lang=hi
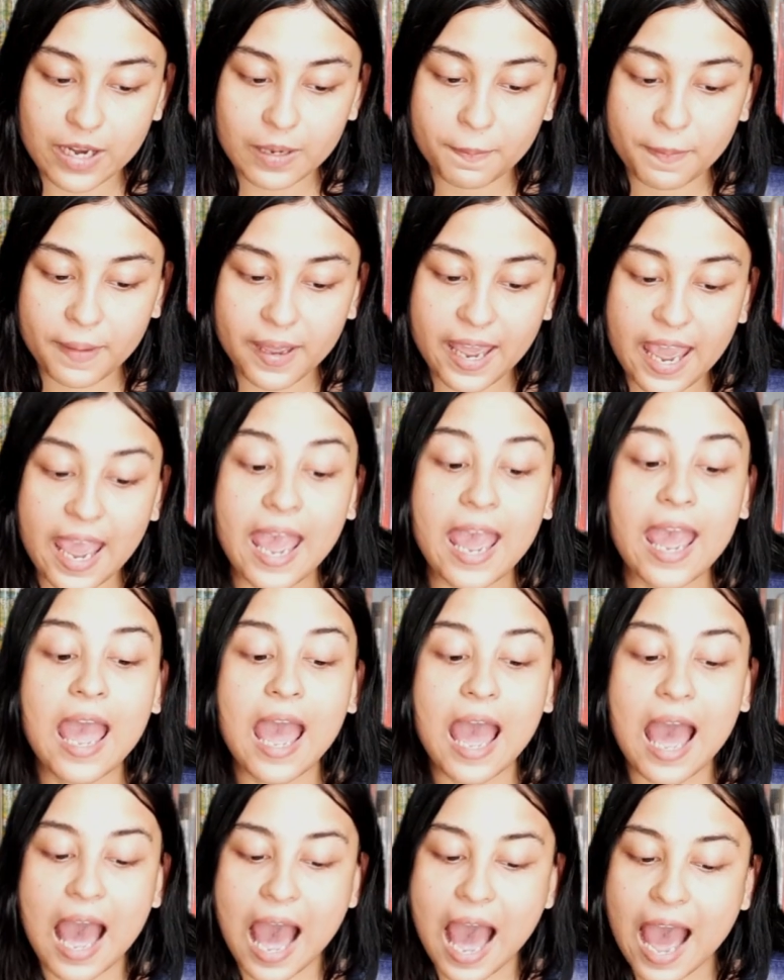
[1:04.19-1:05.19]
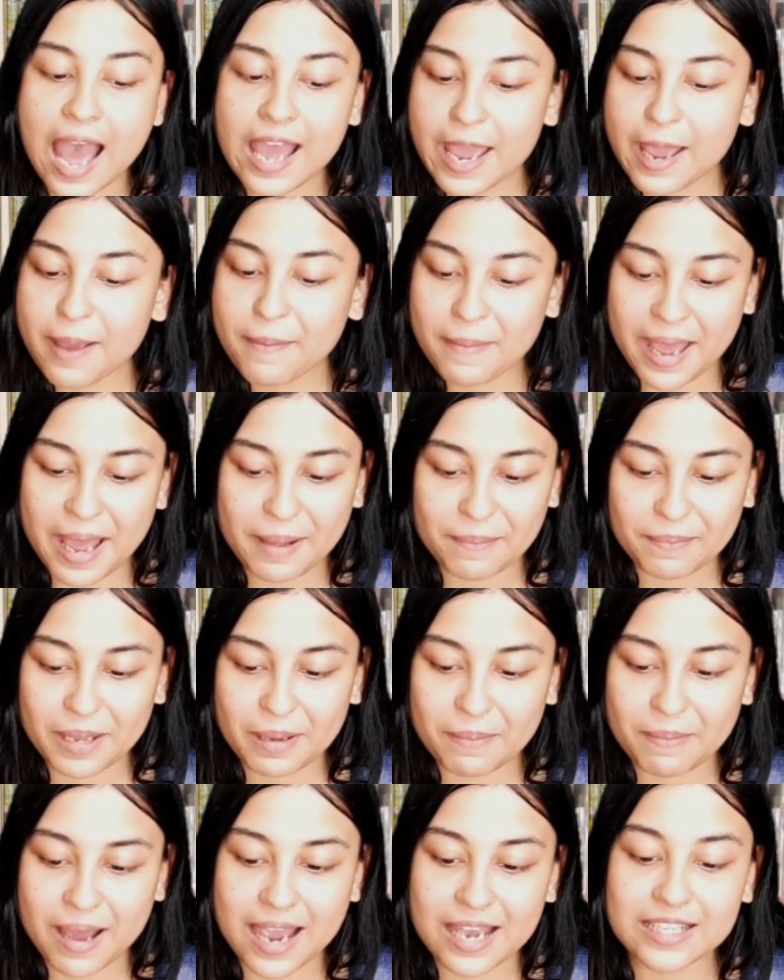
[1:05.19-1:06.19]
वन पे है आई एम
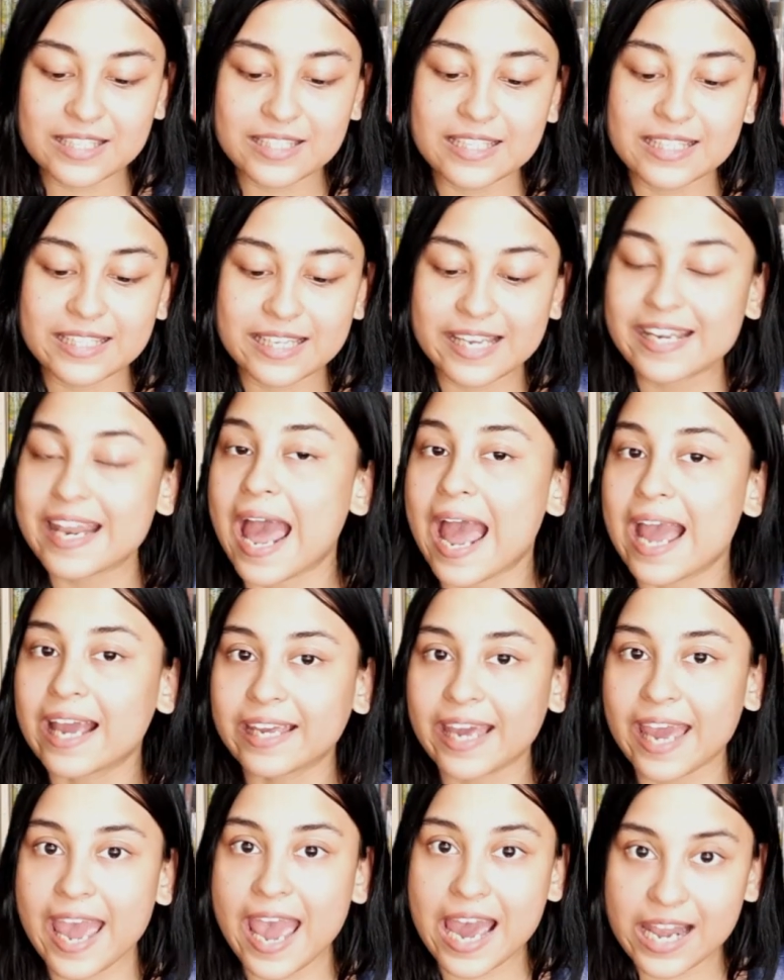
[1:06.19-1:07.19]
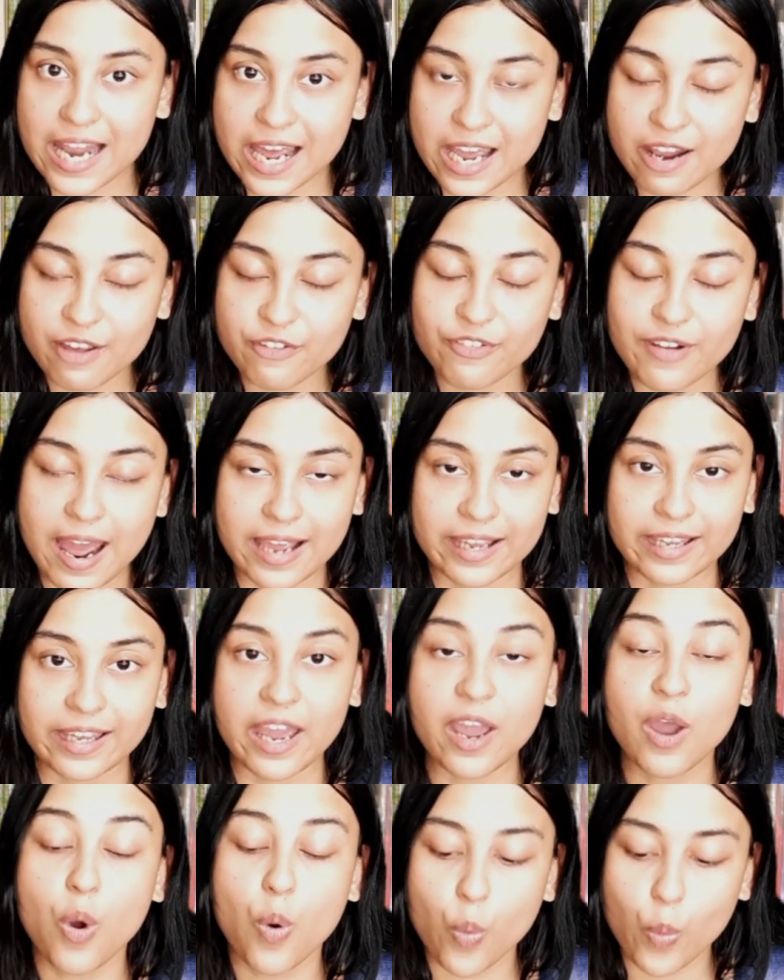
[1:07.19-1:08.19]
अहमदाबाद जिसकी रैंक है एन रैंक
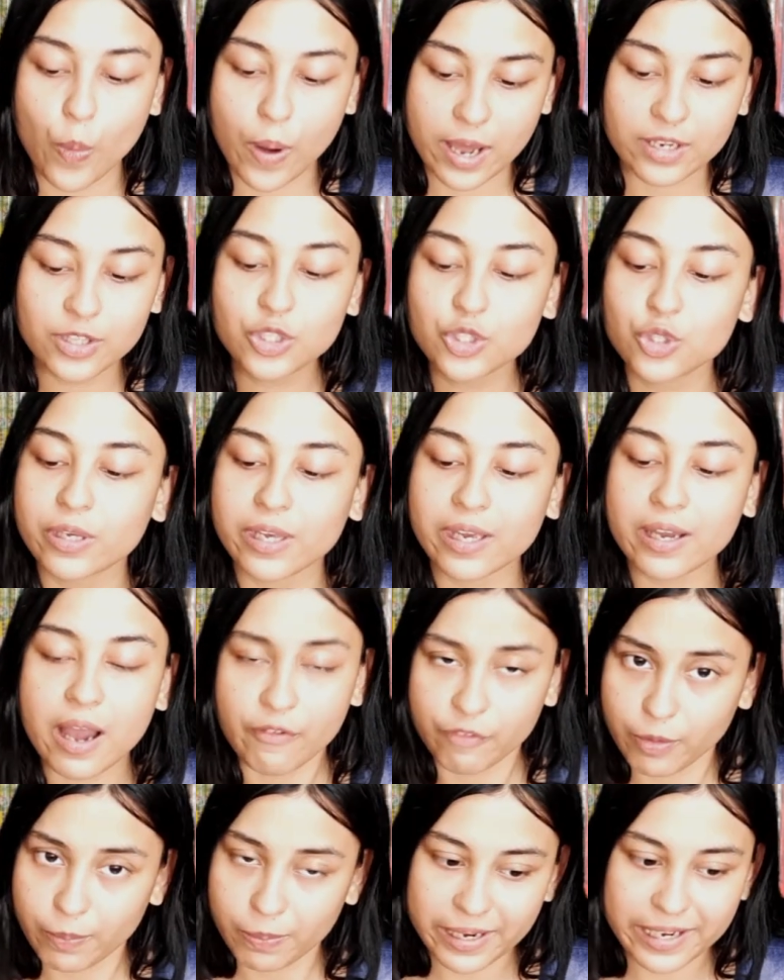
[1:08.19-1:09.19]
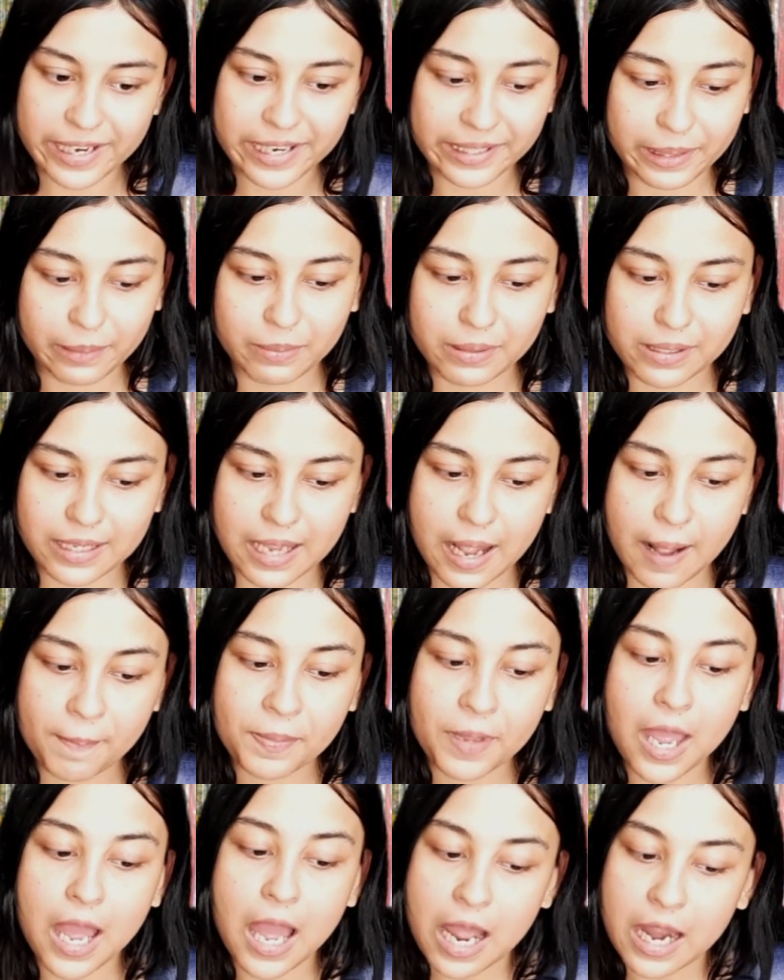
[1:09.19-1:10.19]
है वन जो कि काफ़ी प्रिडिक्टेबल था
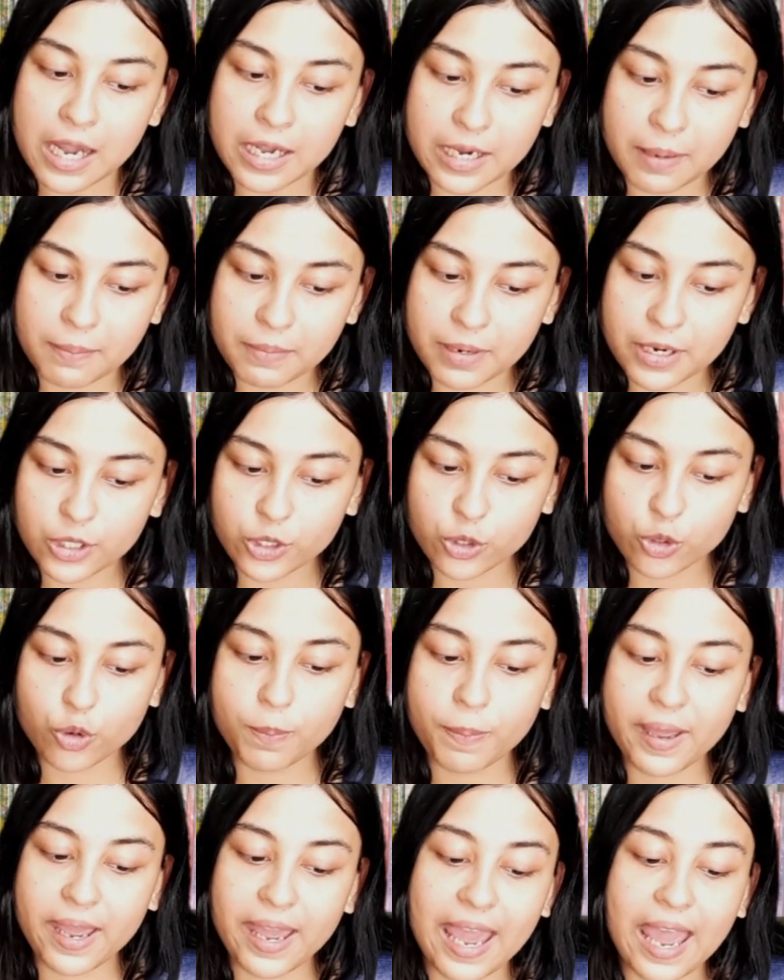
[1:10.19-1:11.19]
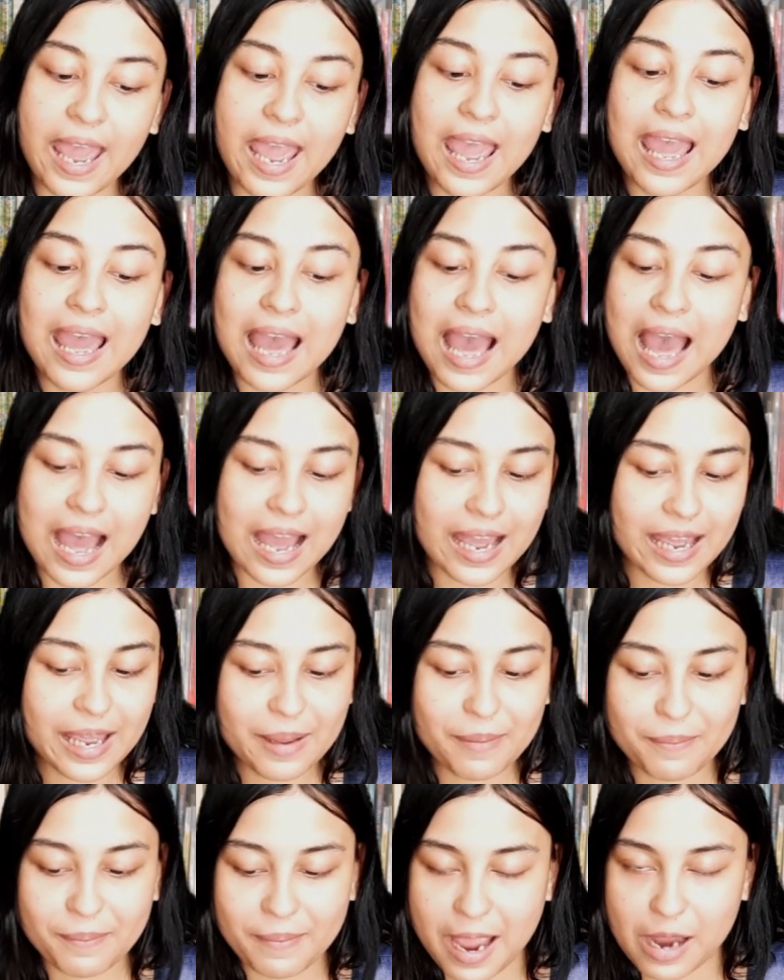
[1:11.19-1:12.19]
नंबर टू पे है आई
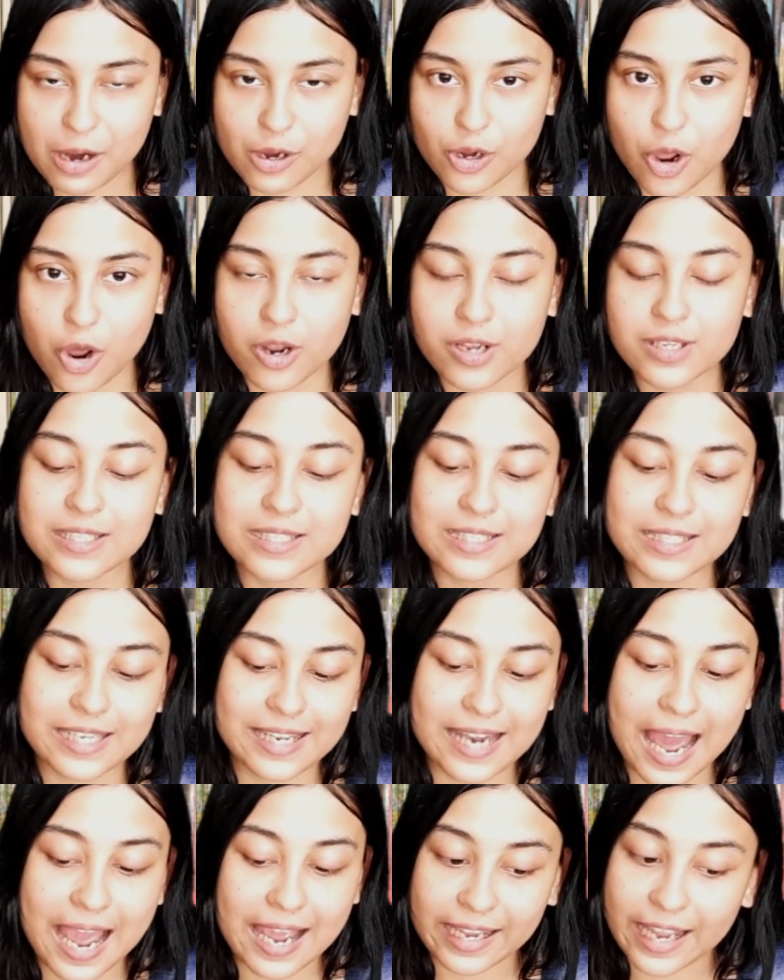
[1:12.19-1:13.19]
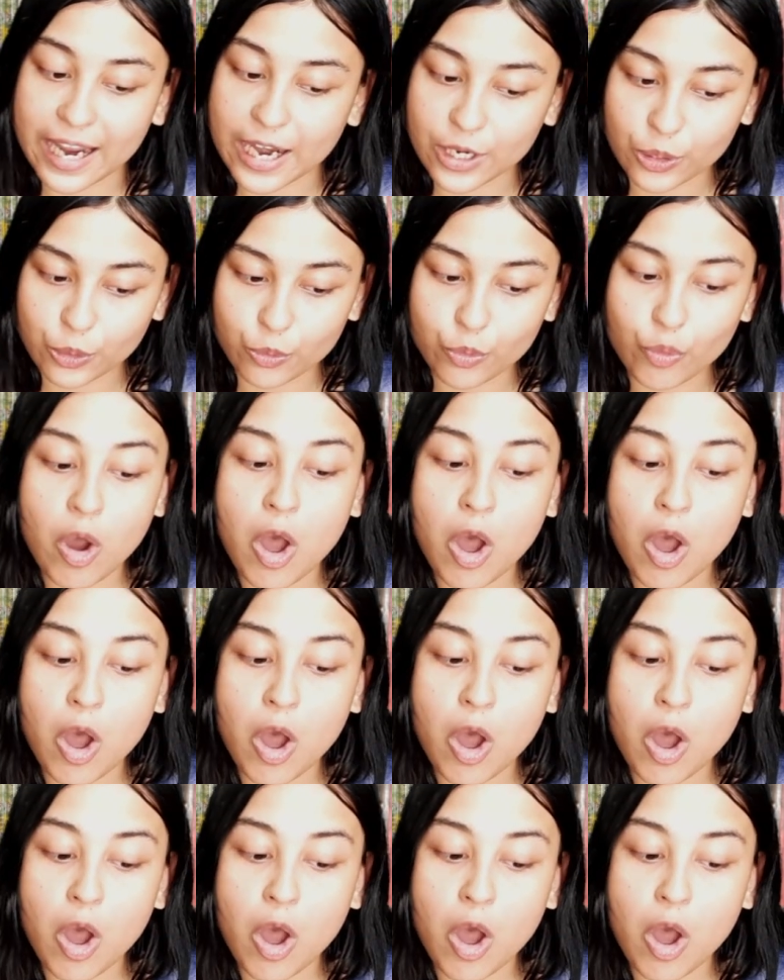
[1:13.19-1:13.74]
एम बैंगलोर जिसकी रैंक है टू